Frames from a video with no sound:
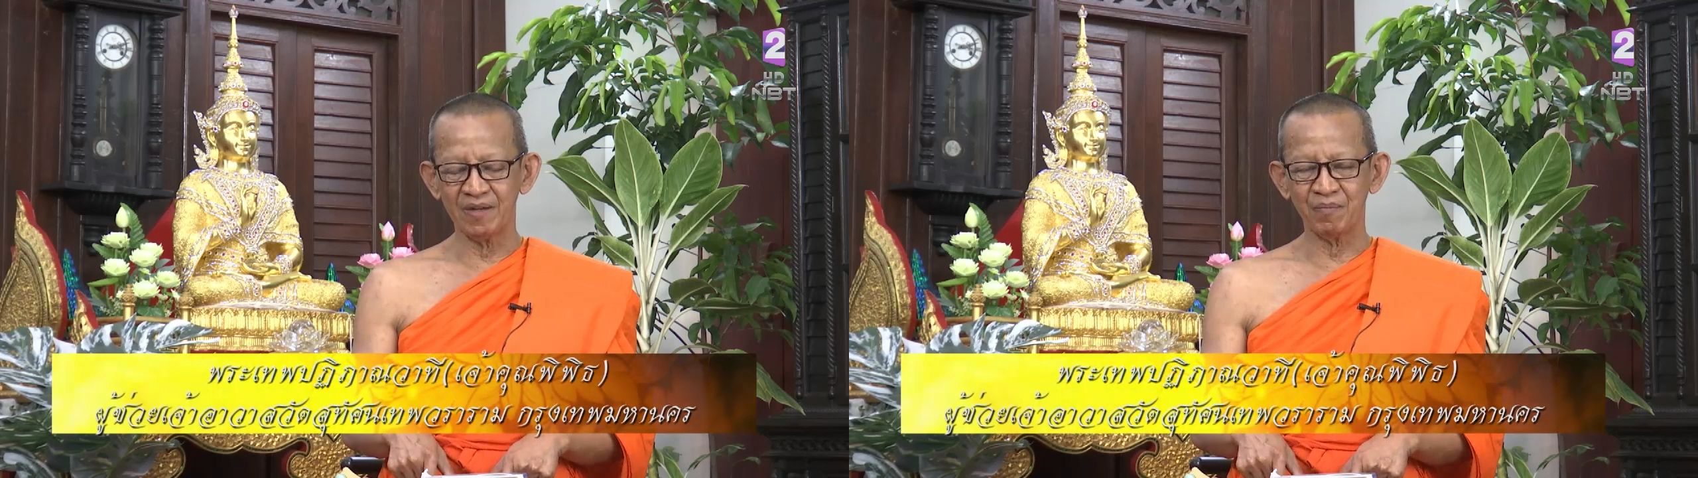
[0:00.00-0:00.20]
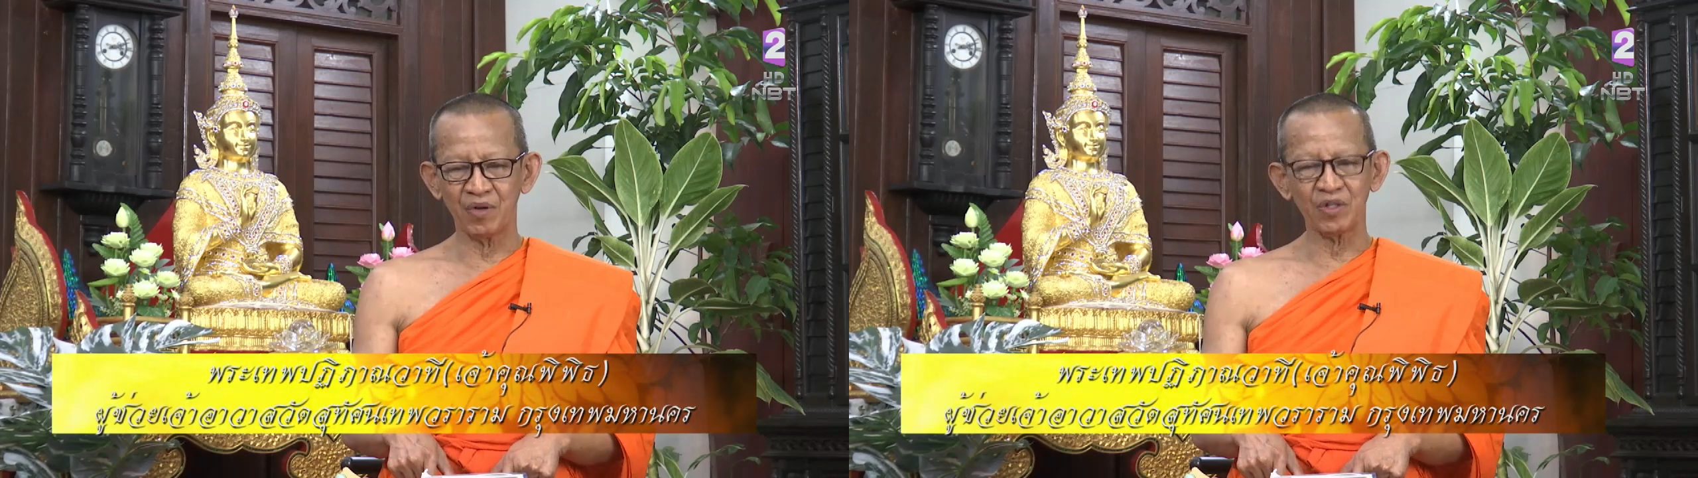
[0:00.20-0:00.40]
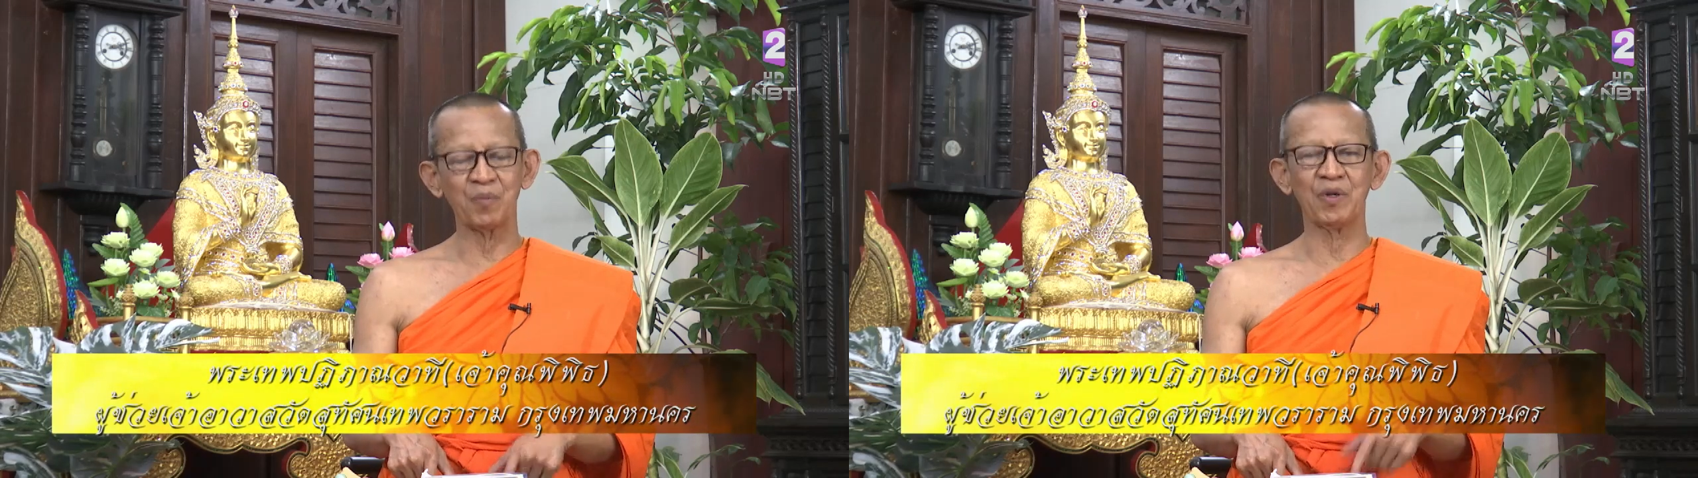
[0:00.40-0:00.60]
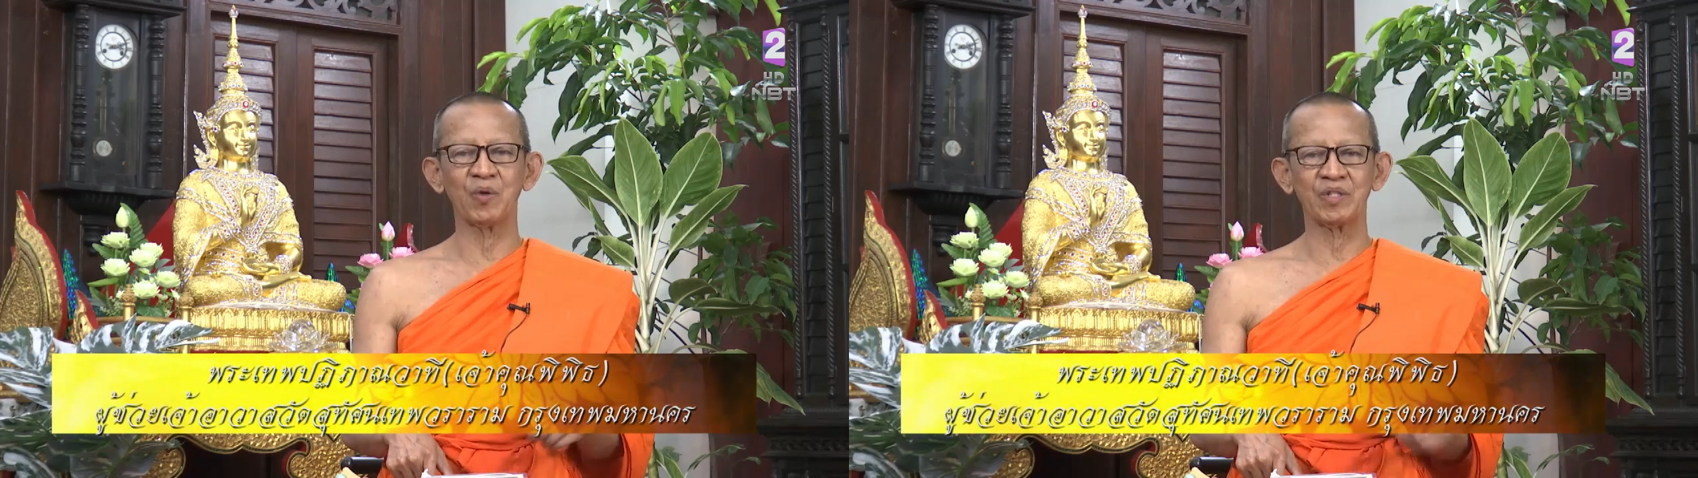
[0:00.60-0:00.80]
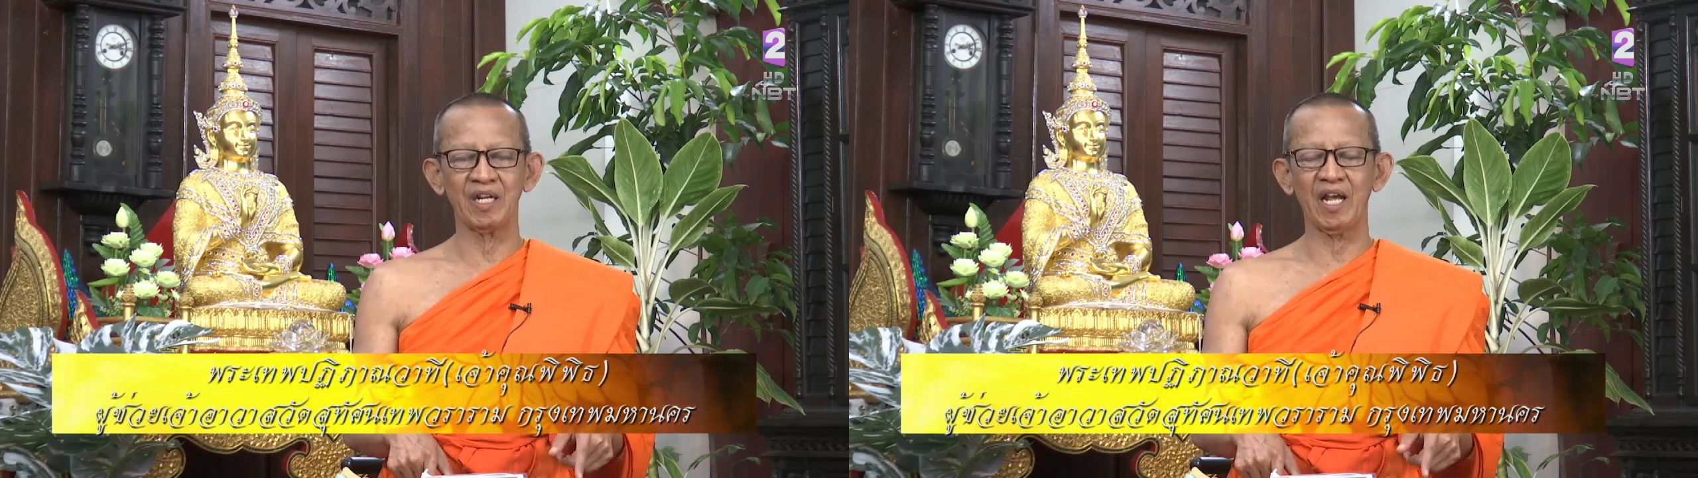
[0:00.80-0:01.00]
มันก็ต้องมีโลก
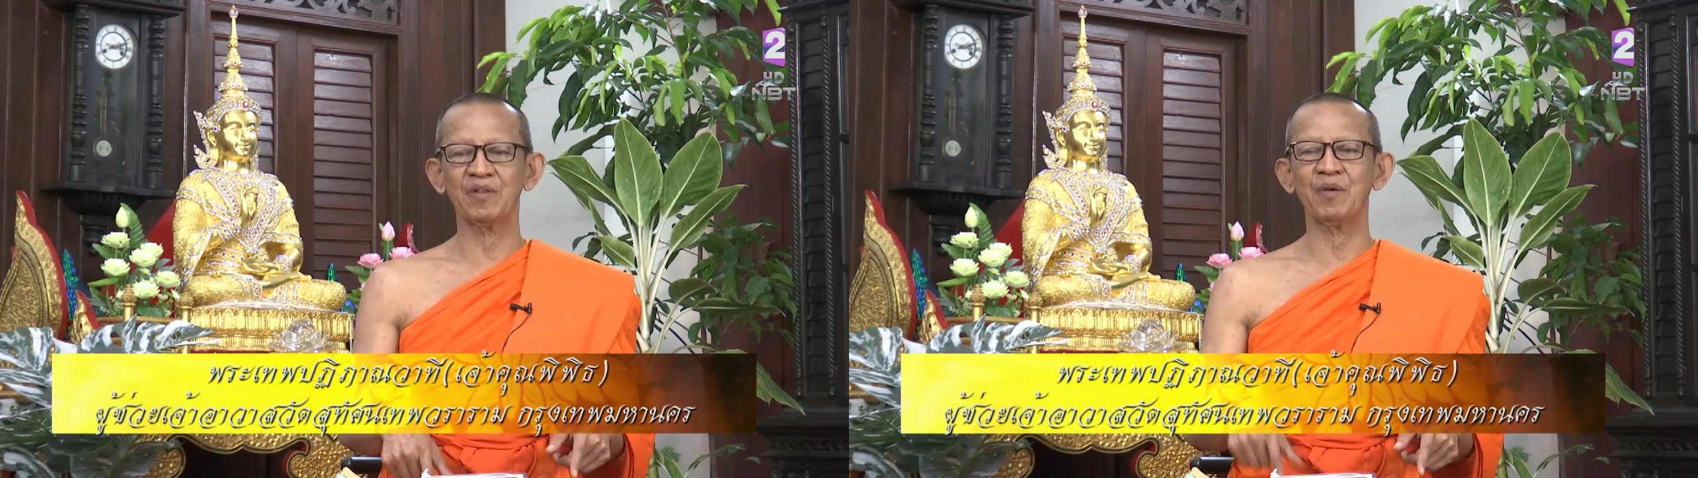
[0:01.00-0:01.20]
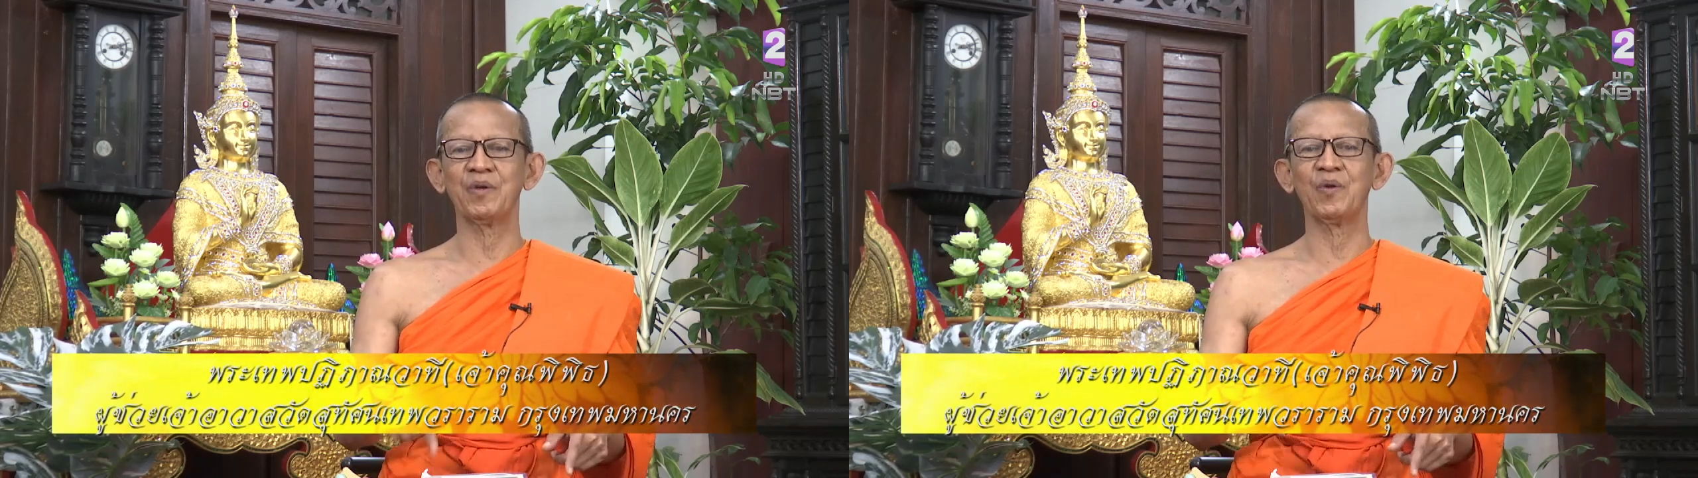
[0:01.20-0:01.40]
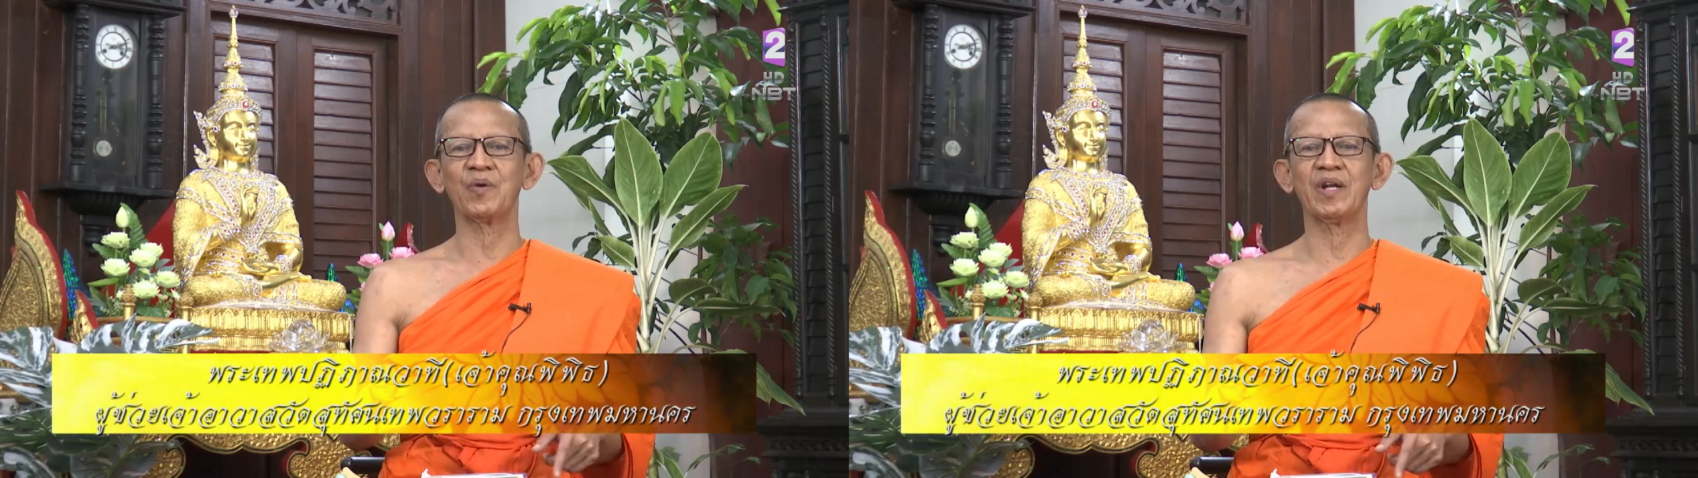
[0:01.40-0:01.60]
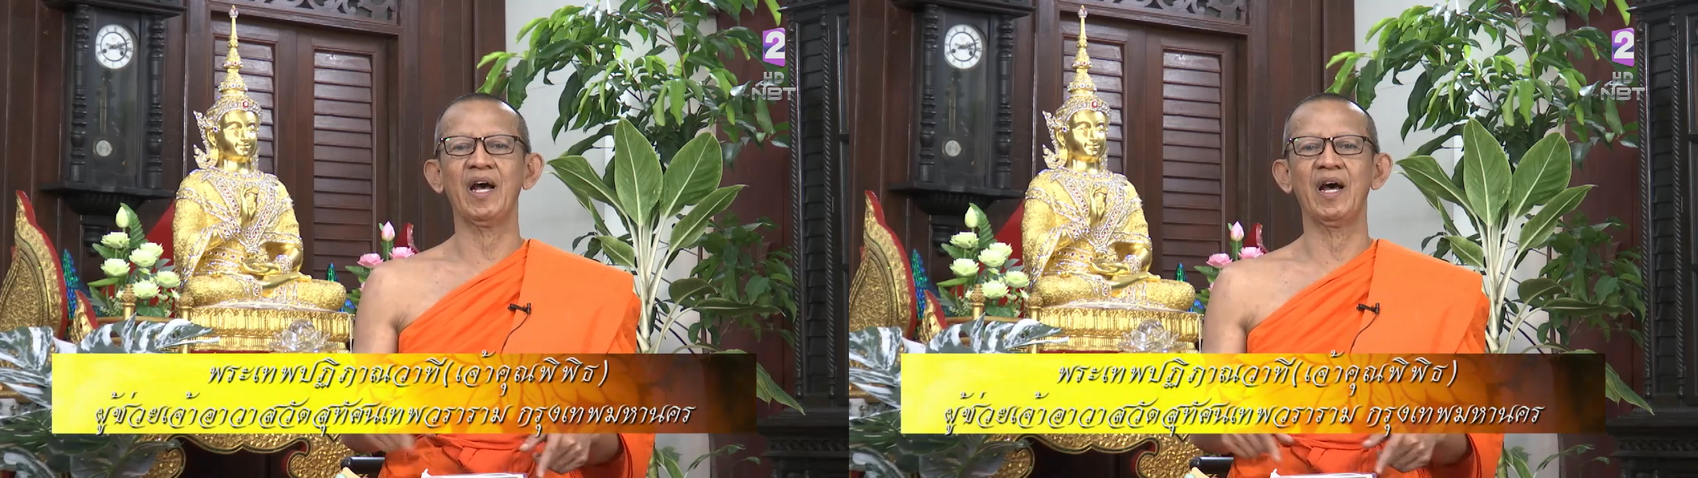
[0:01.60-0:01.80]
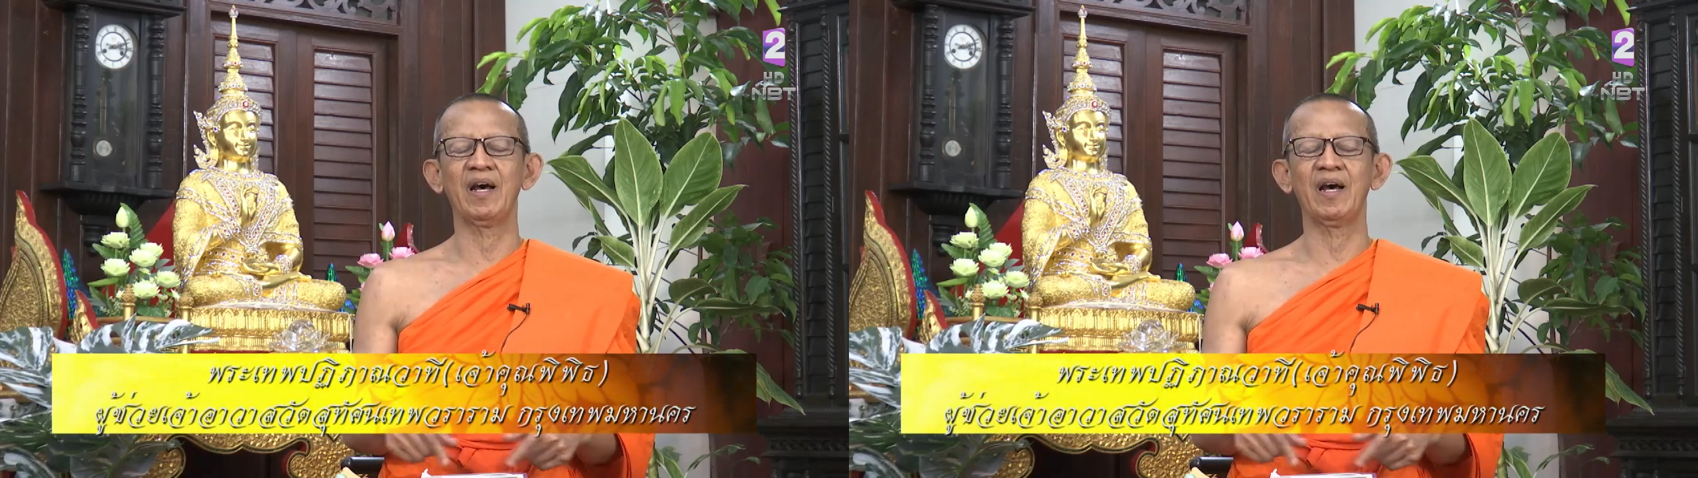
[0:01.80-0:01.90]
ที่แล้วต้องมีโลกหน้า